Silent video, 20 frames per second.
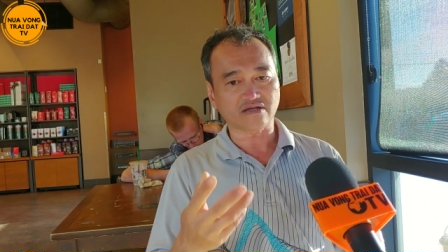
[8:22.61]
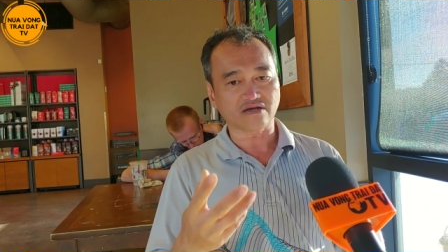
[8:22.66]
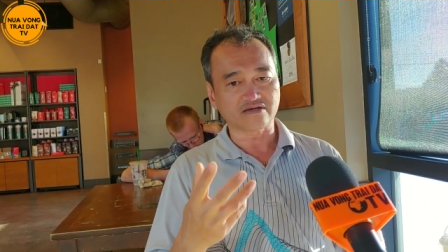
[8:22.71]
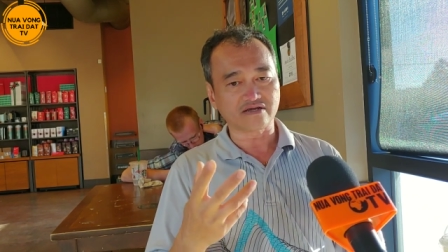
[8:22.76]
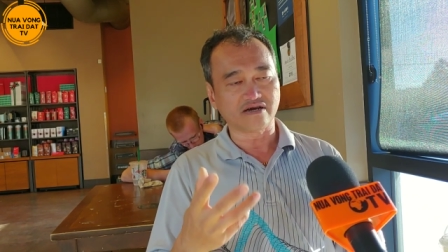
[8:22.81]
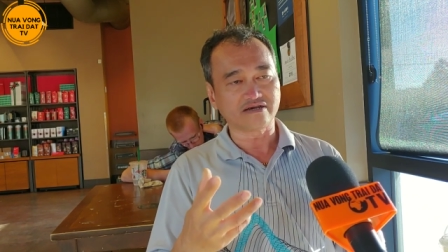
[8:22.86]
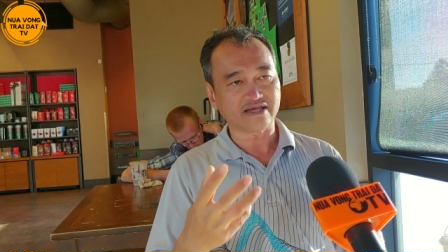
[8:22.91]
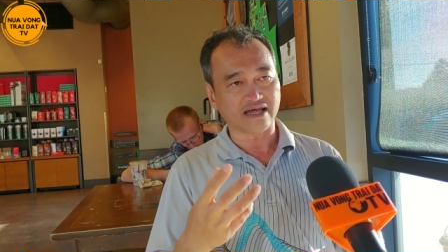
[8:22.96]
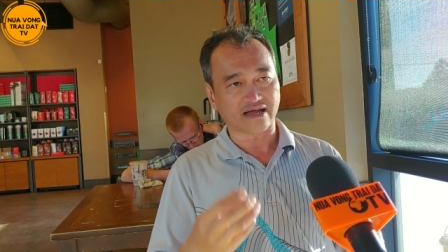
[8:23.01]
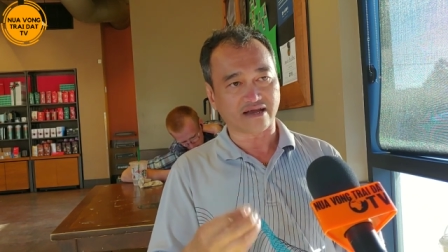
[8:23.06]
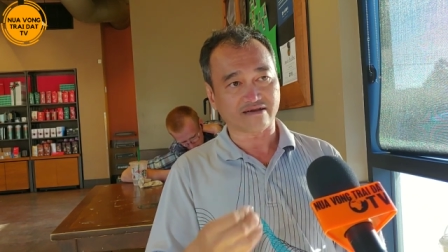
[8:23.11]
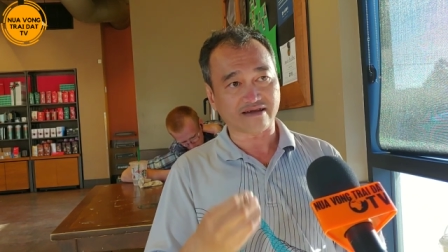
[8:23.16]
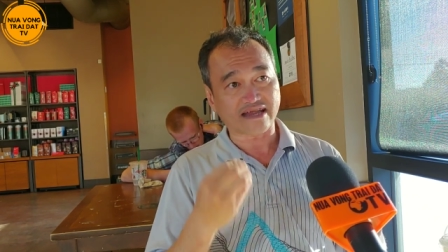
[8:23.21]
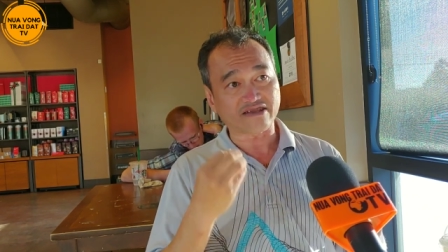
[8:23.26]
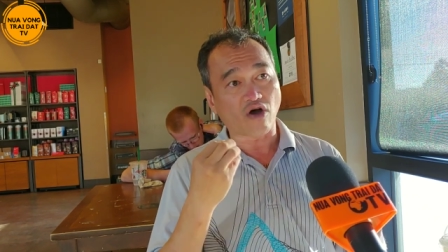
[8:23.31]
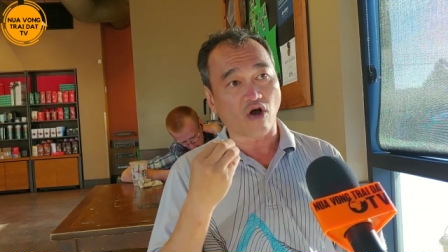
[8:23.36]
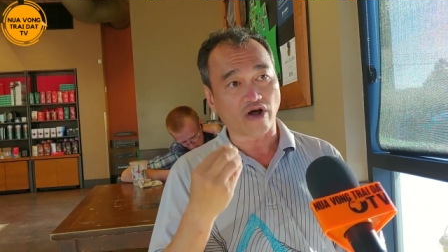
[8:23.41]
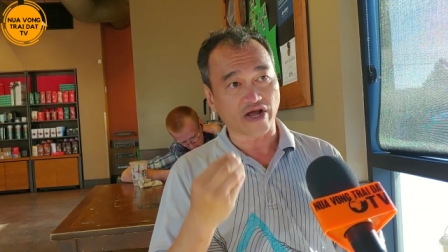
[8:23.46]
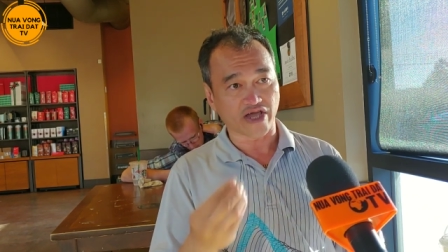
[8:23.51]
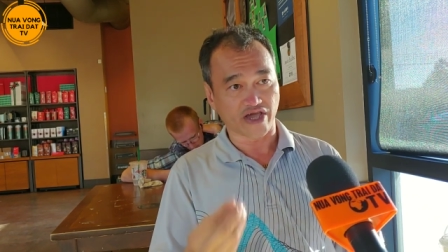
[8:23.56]
từ đơn giản ra
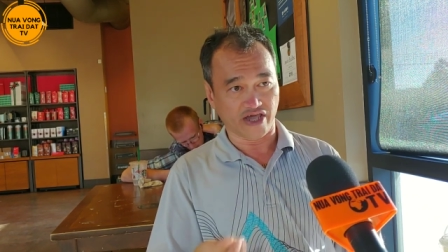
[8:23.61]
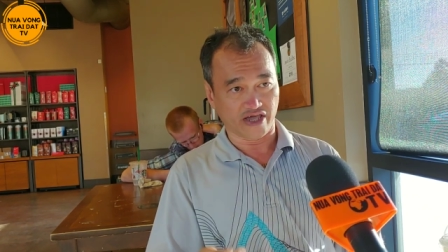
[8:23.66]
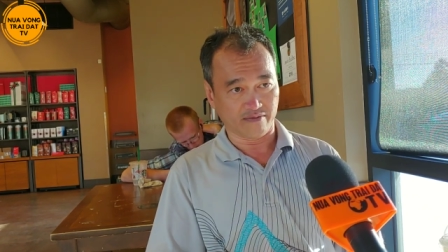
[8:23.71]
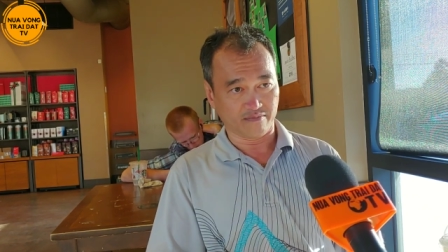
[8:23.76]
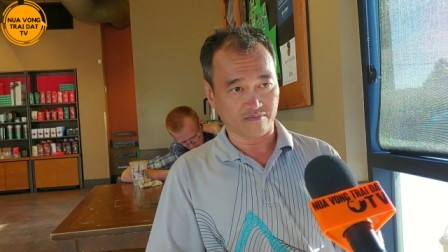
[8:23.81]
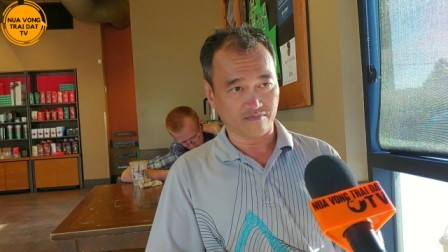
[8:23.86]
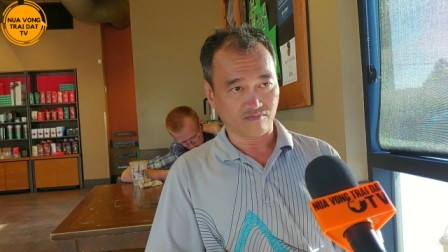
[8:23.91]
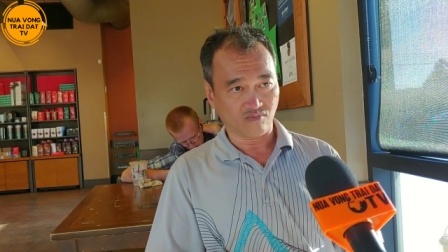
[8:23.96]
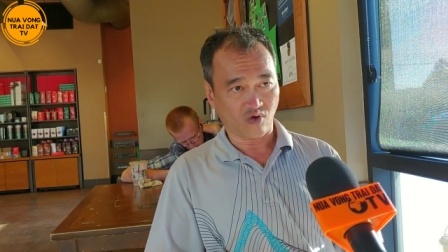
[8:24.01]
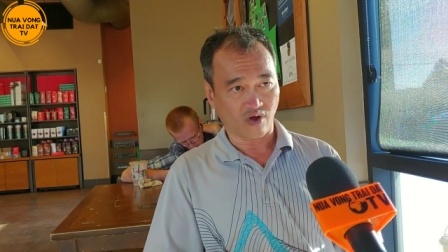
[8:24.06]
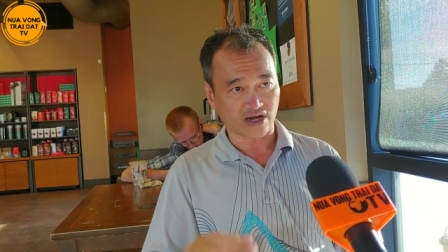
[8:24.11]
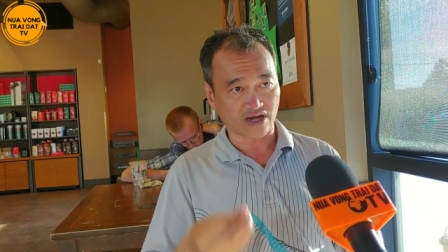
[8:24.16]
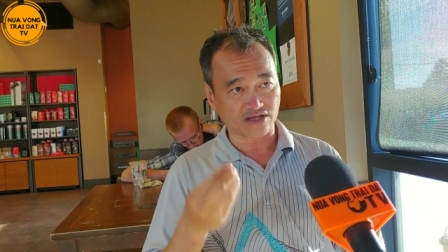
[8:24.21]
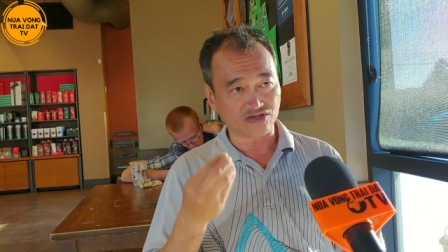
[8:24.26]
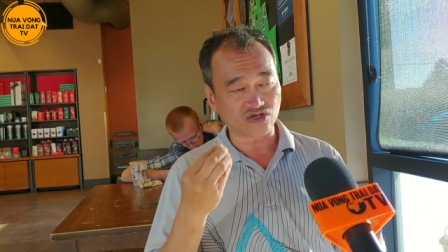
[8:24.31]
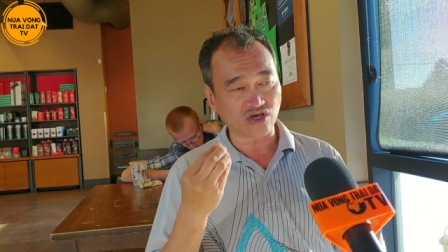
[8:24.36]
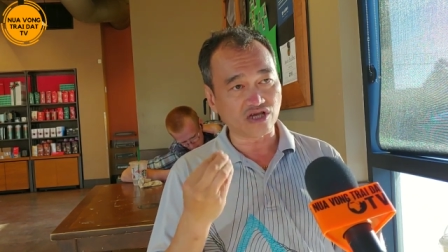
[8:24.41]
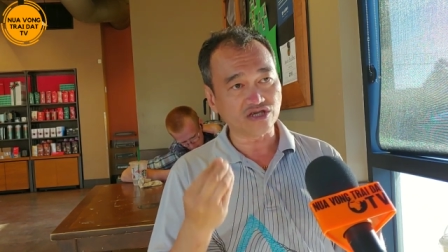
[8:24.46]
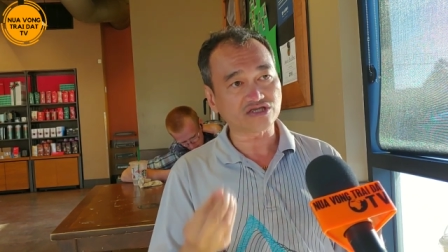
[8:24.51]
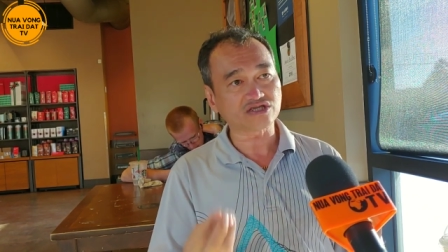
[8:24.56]
đòn hiểm, hoặc là
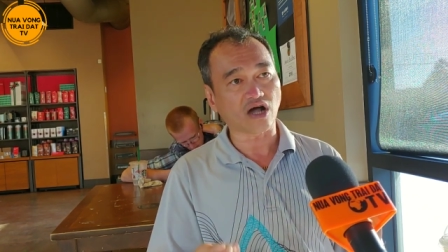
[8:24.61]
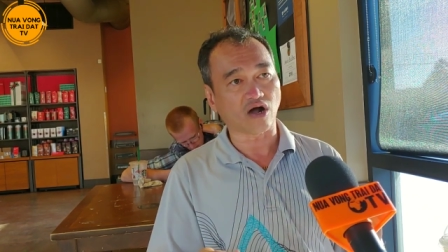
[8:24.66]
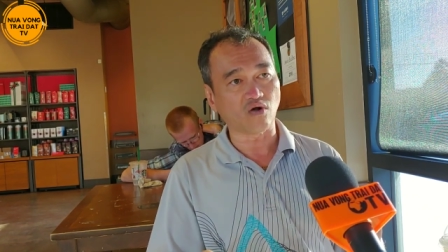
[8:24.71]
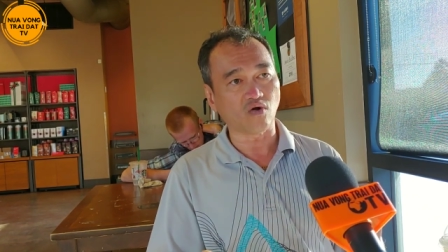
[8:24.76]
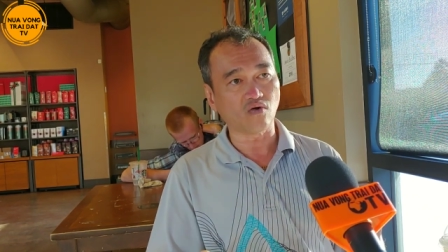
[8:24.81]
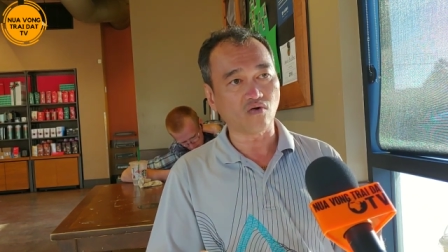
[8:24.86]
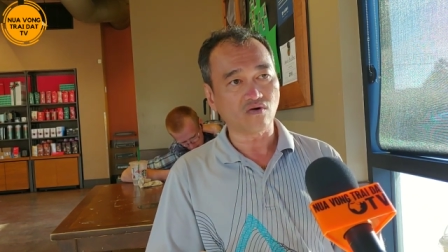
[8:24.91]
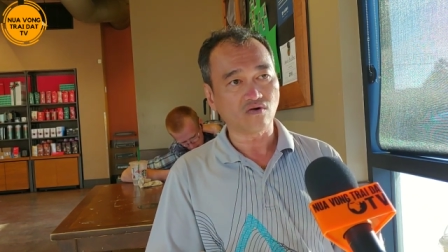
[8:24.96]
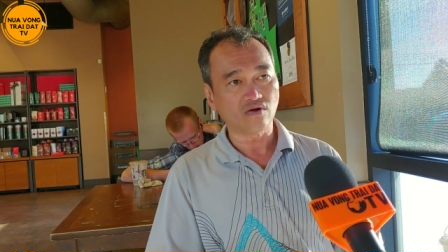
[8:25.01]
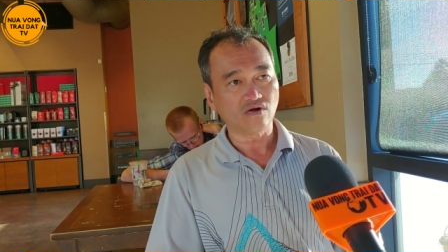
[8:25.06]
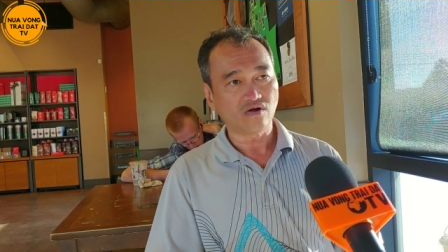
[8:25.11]
chơi xấu,